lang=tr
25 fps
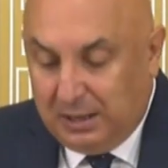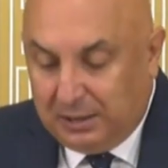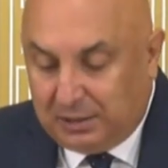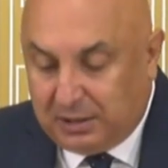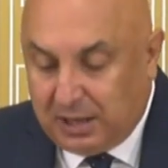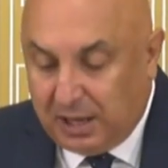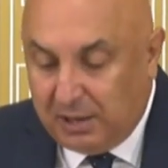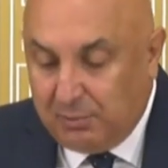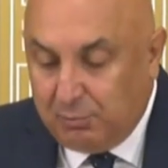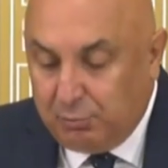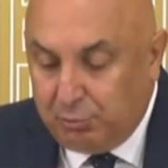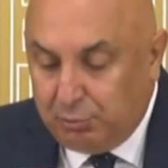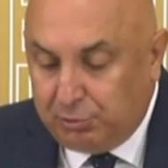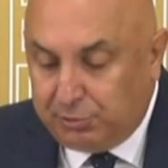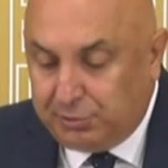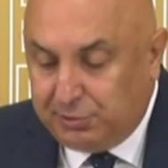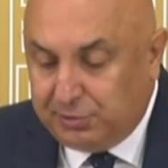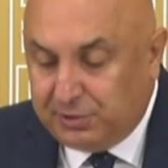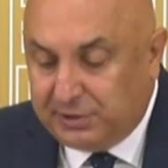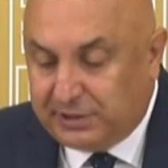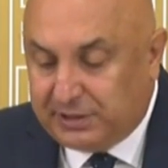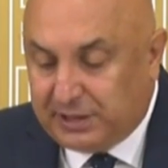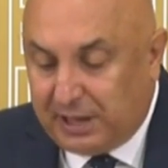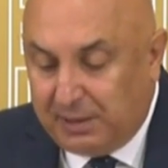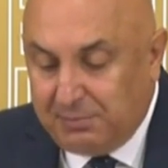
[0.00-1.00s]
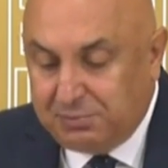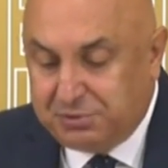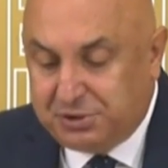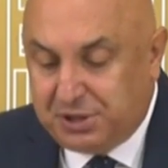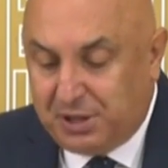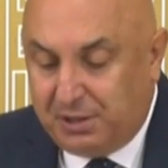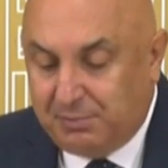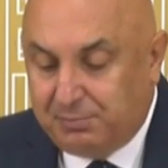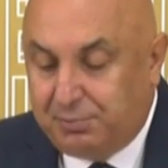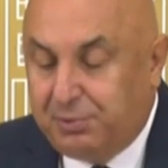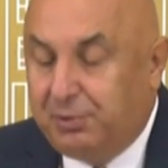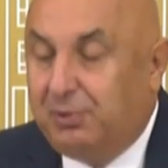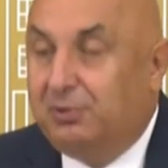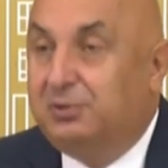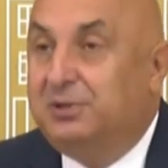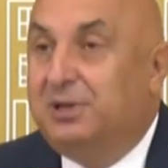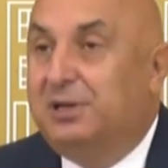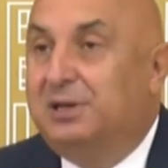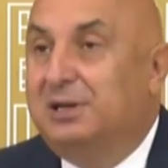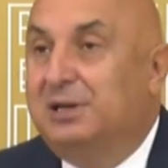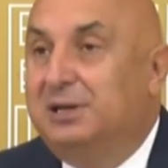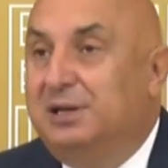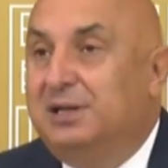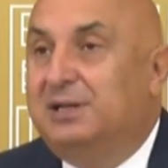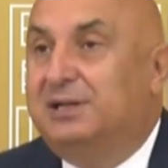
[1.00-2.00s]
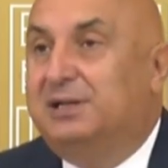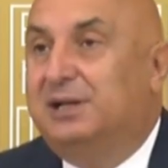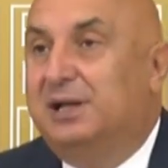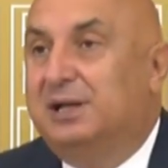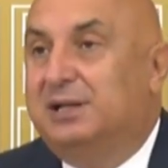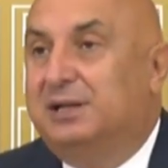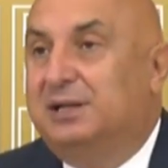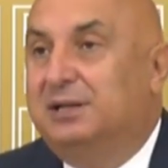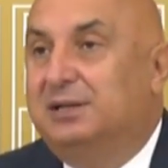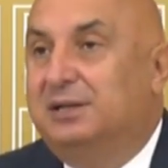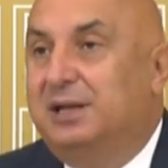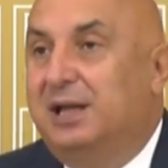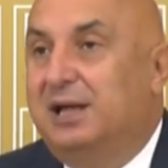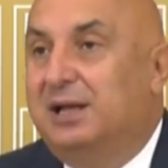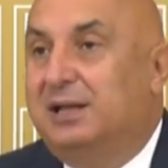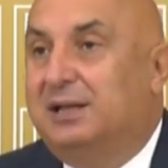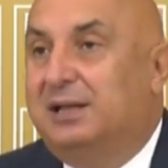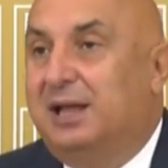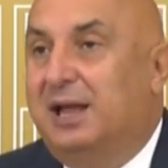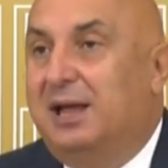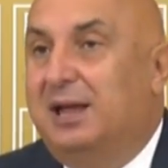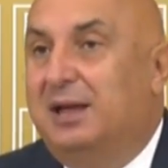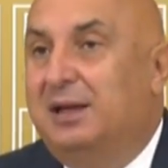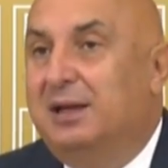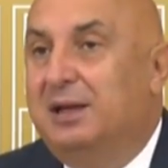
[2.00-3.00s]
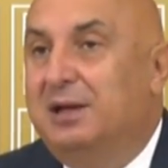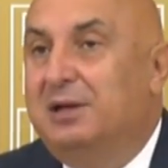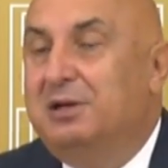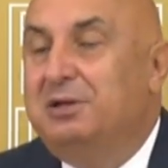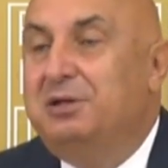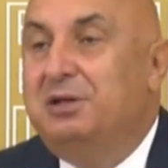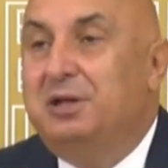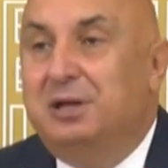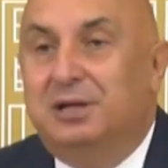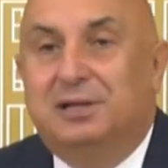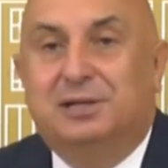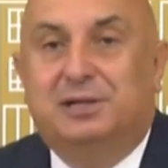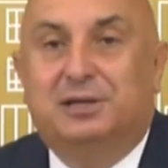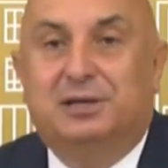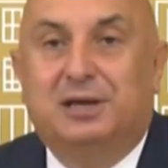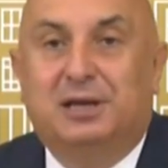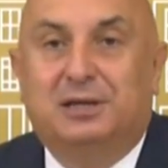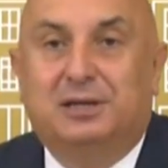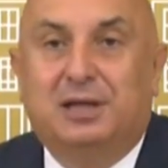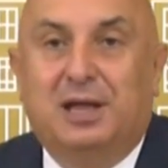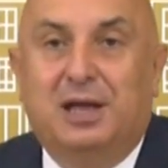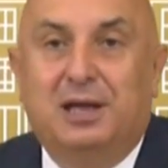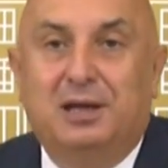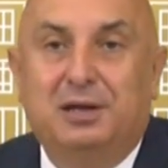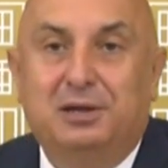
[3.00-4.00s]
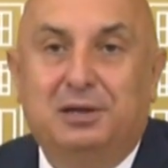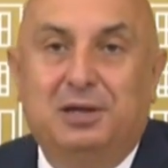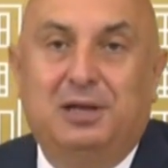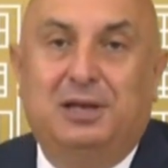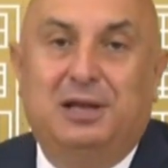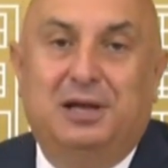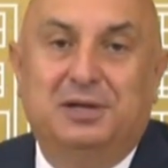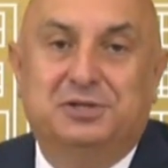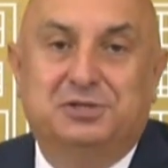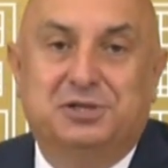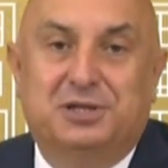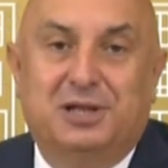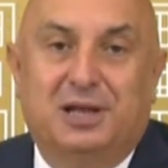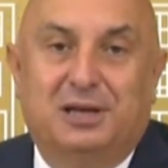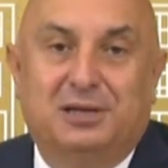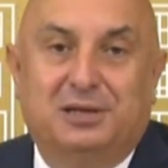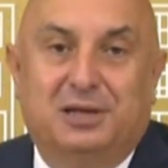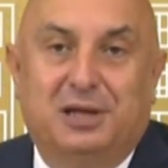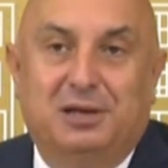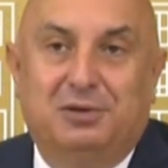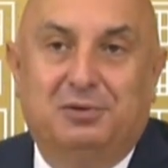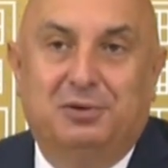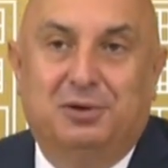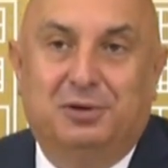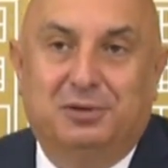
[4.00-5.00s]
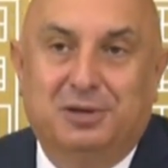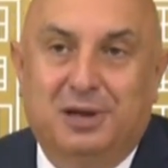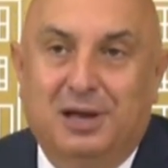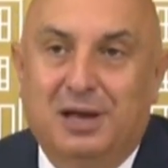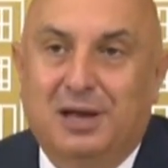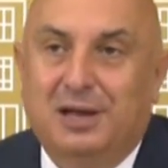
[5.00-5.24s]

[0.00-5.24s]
Temmuz'un zam şampiyonları listesinde ise ilk sırada ilaçlar geliyor.